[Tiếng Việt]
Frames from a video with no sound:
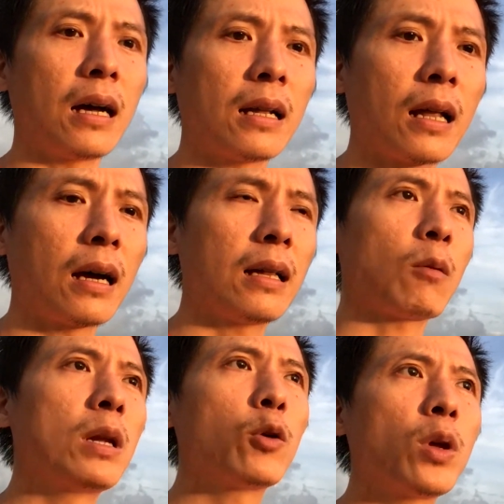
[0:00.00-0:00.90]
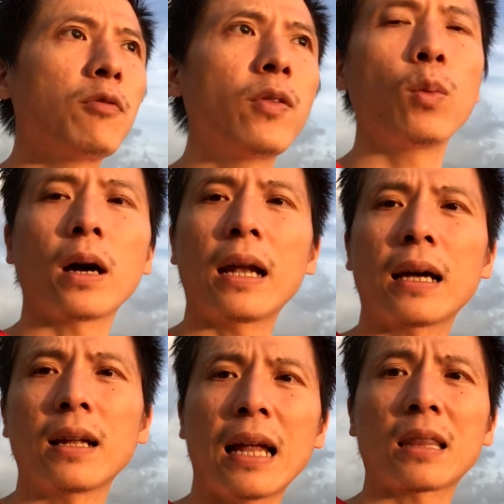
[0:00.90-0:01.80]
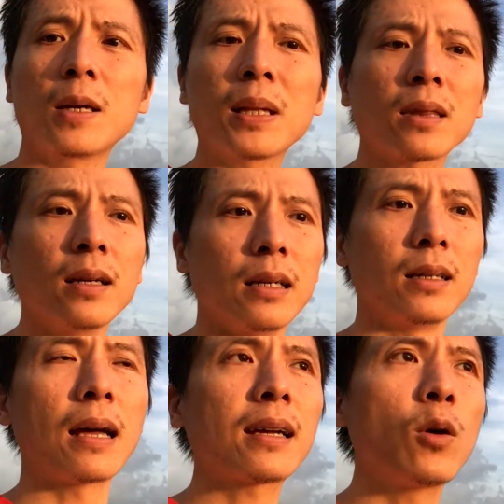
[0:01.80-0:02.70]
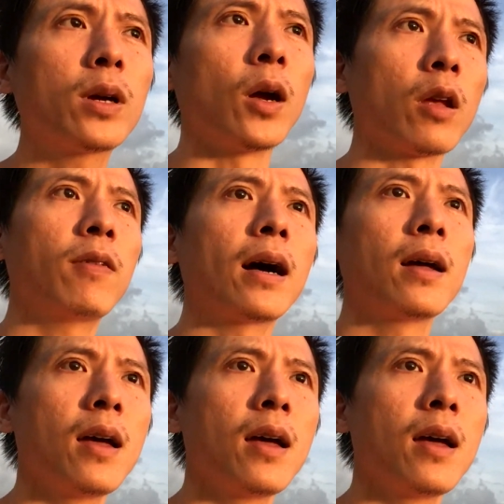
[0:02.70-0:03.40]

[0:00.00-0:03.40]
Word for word: là Long Ly Quy Phụng, hay là Tứ Bất Tử. Đấy, kiểu kiểu như vậy.